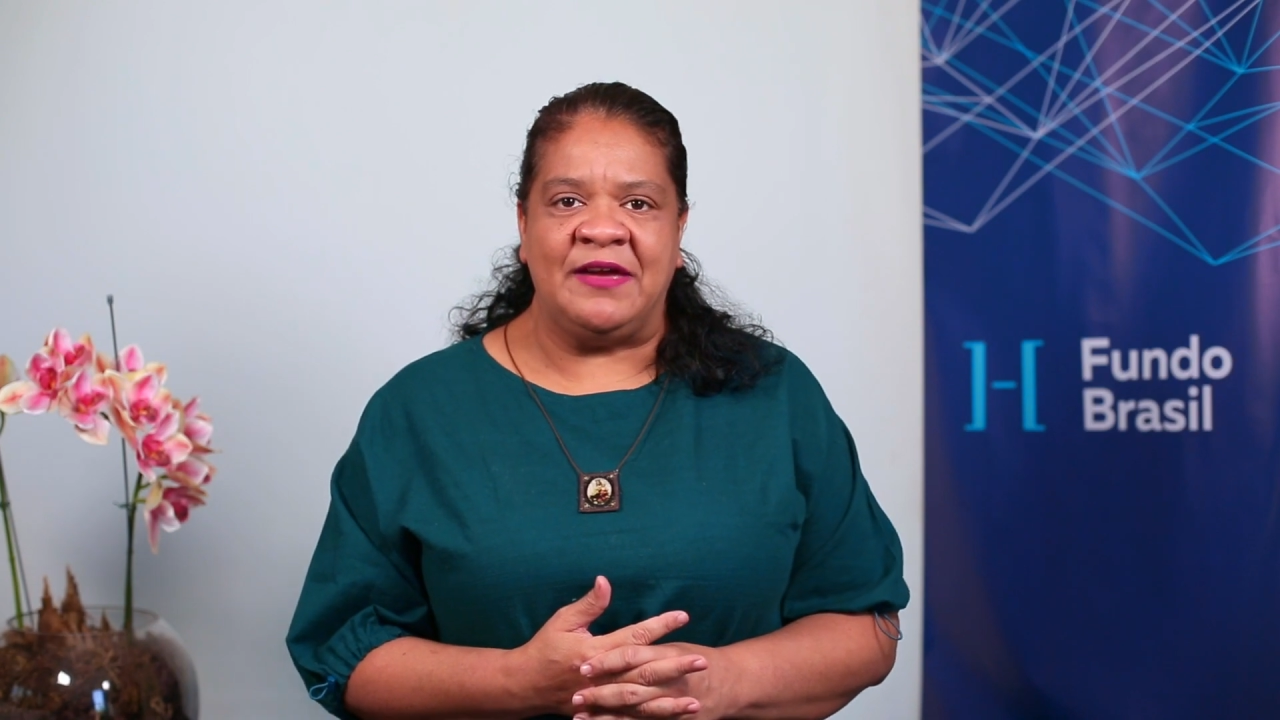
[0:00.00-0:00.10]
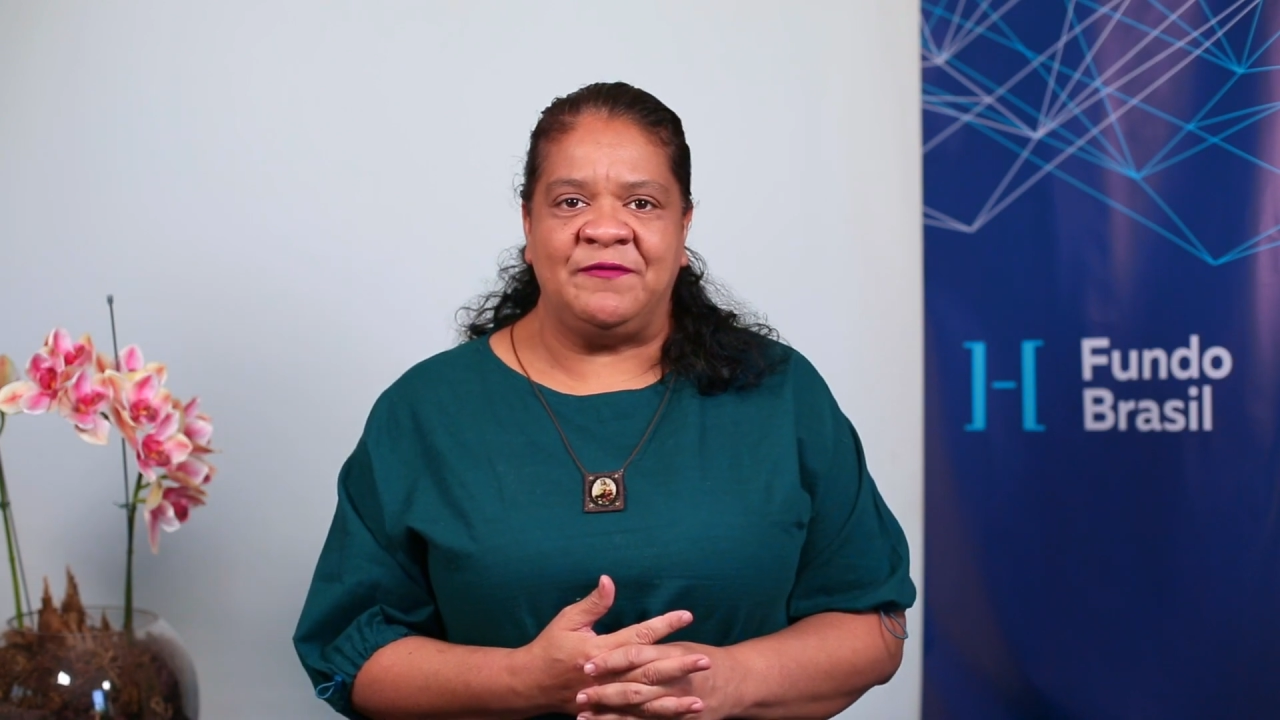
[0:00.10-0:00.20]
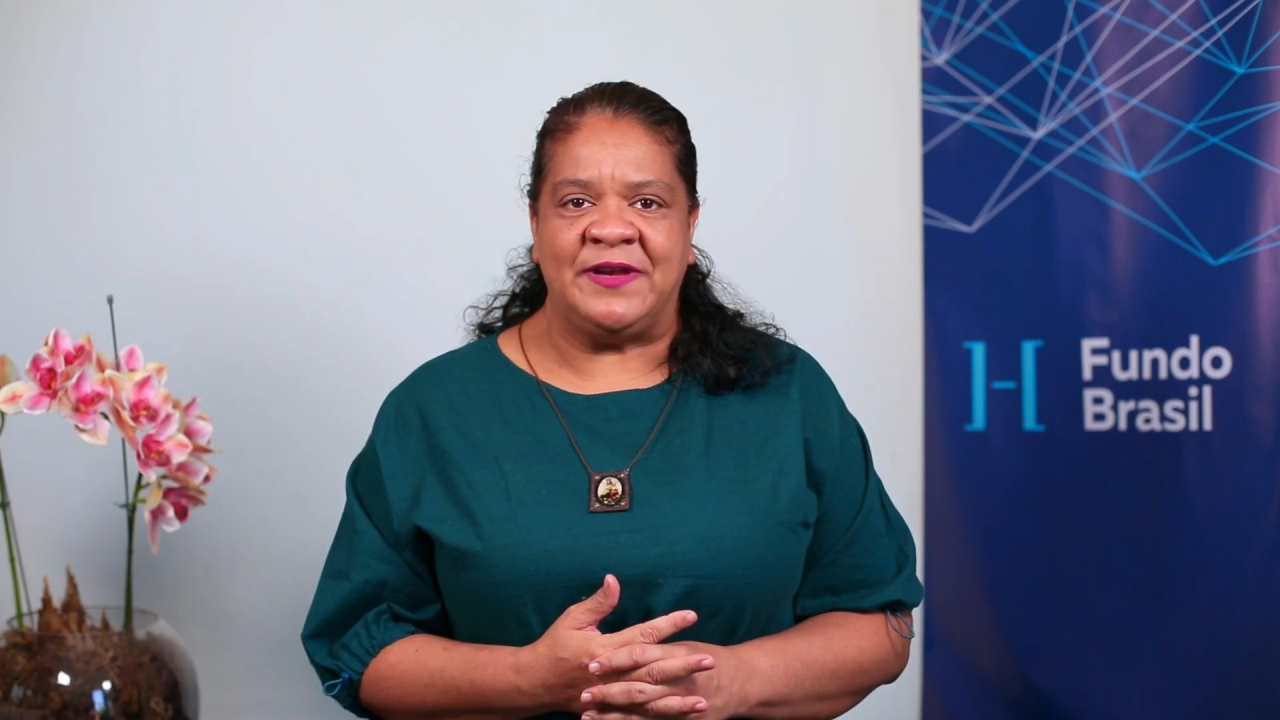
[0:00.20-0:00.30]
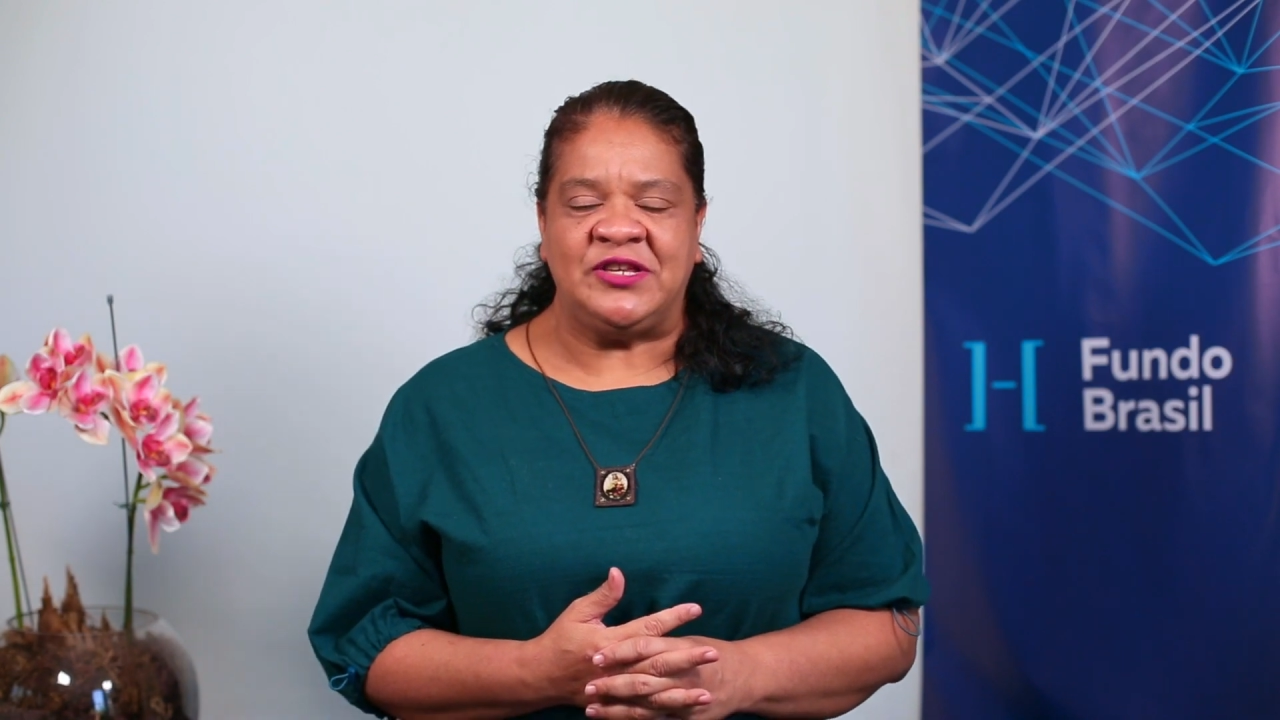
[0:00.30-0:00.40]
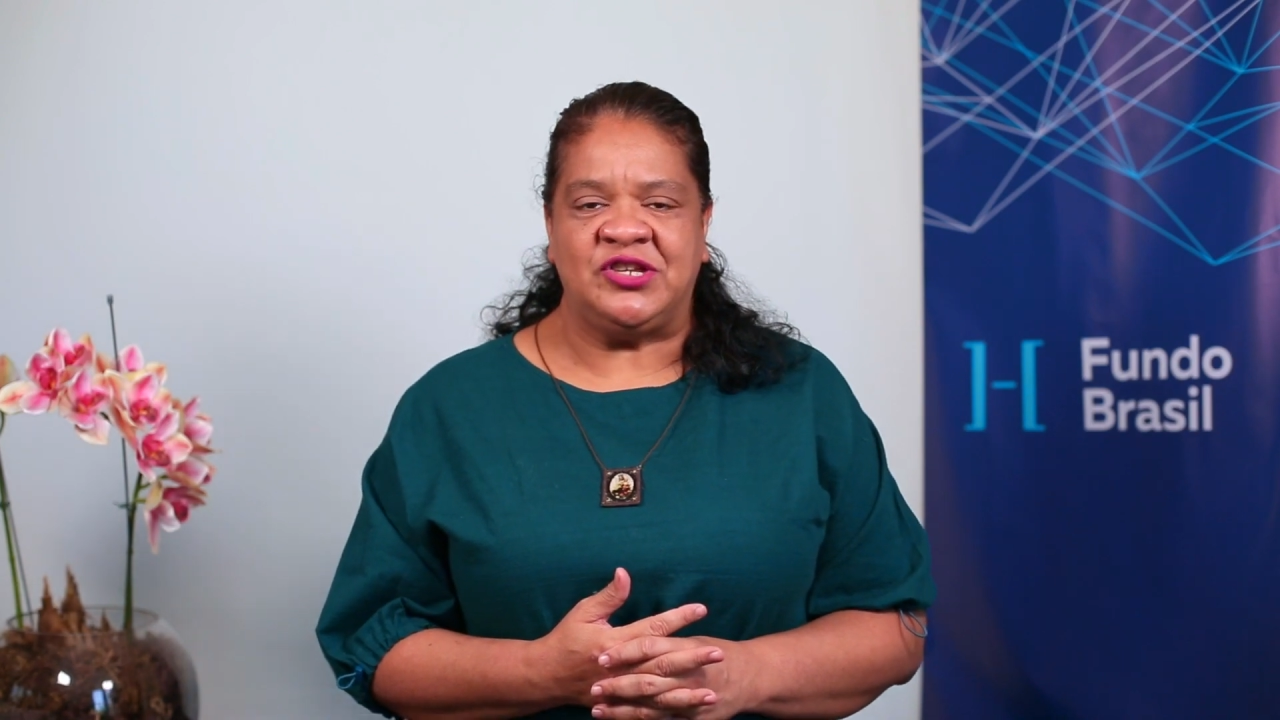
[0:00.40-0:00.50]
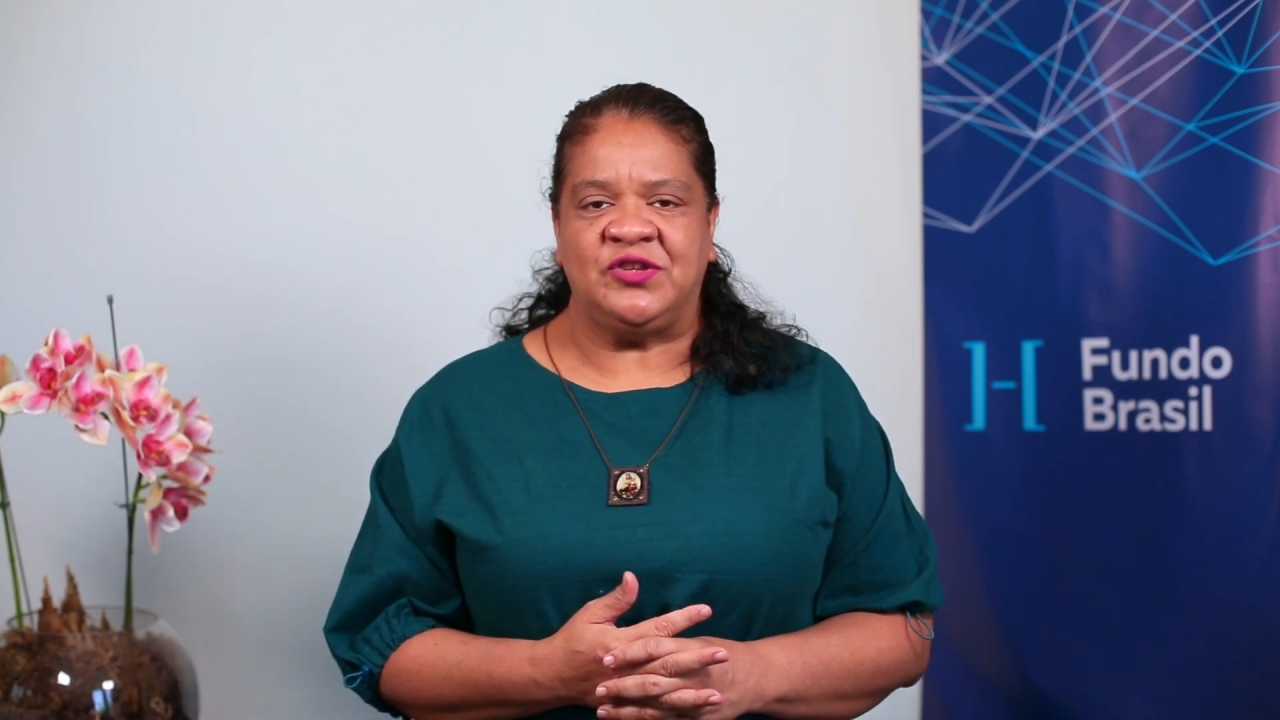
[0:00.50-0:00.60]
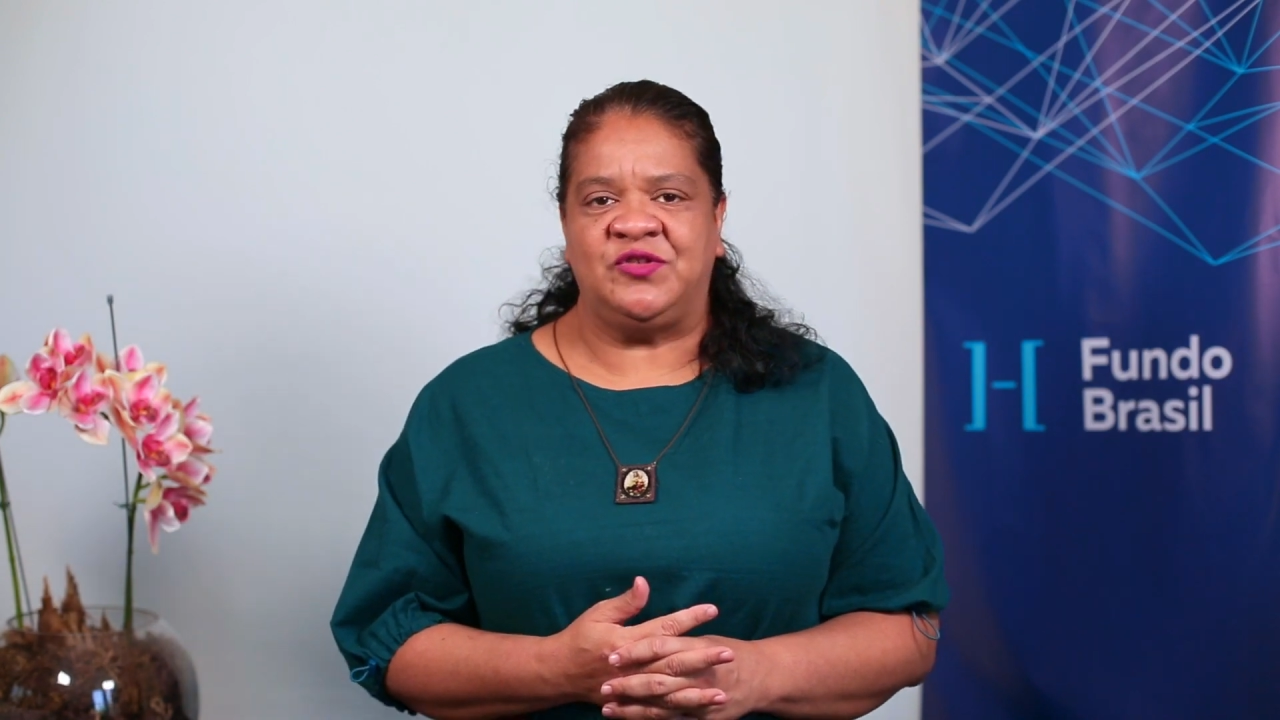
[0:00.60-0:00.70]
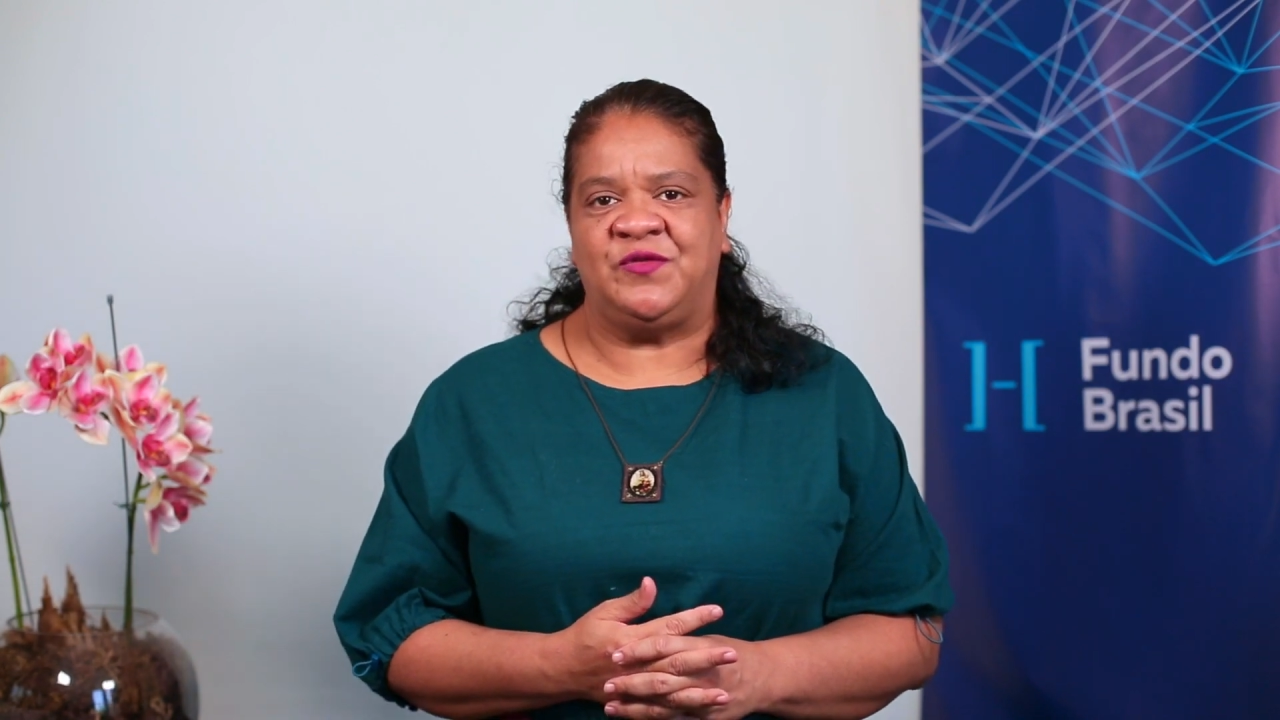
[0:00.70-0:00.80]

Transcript: refletido